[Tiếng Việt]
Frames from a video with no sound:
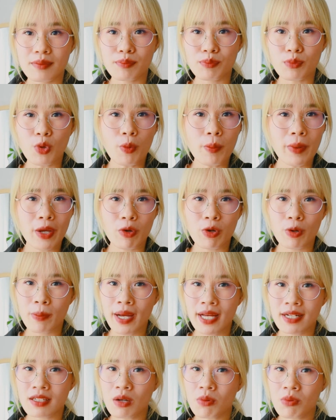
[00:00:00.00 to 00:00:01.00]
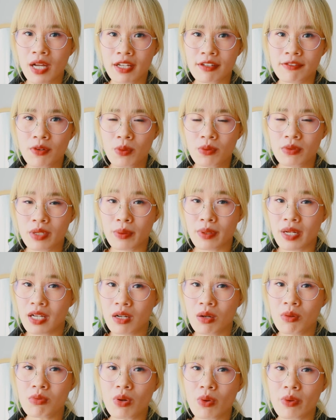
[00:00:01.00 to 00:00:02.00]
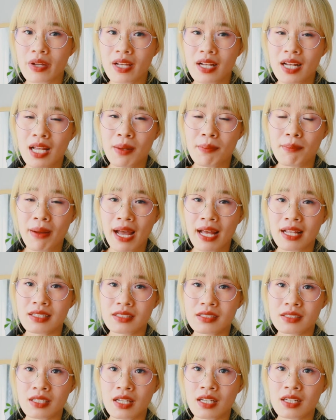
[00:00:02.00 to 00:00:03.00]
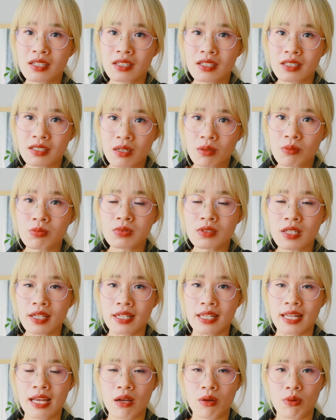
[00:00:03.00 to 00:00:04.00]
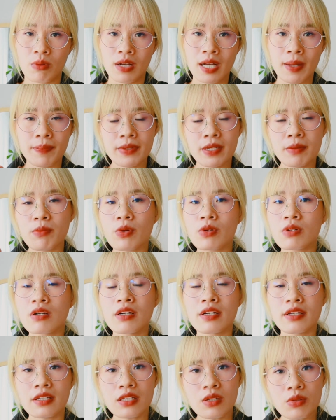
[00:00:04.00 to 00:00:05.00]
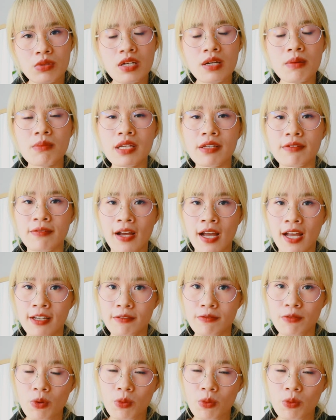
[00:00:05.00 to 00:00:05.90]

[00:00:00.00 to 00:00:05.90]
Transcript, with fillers: bố mẹ của bạn không hạnh phúc điều đấy không có nghĩa là bạn sẽ không thể nào gặp được một người yêu thương mình và hạnh